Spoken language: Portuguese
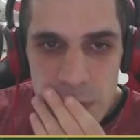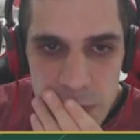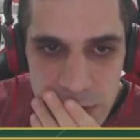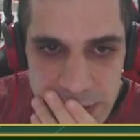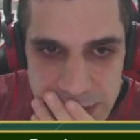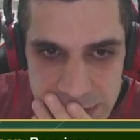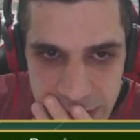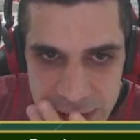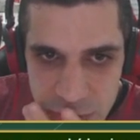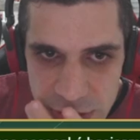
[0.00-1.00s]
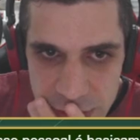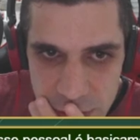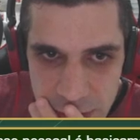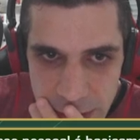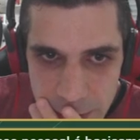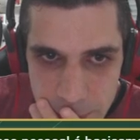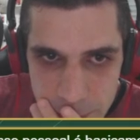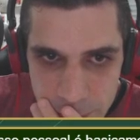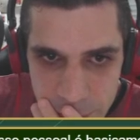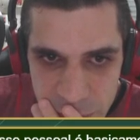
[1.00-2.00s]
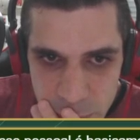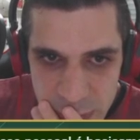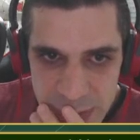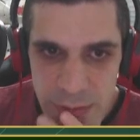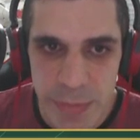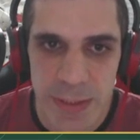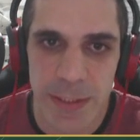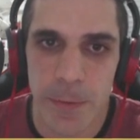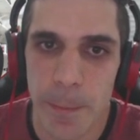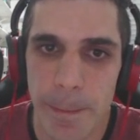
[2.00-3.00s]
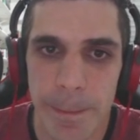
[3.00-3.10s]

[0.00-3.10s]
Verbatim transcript: Torre E7, vou ter que jogar. Se perder, perdeu.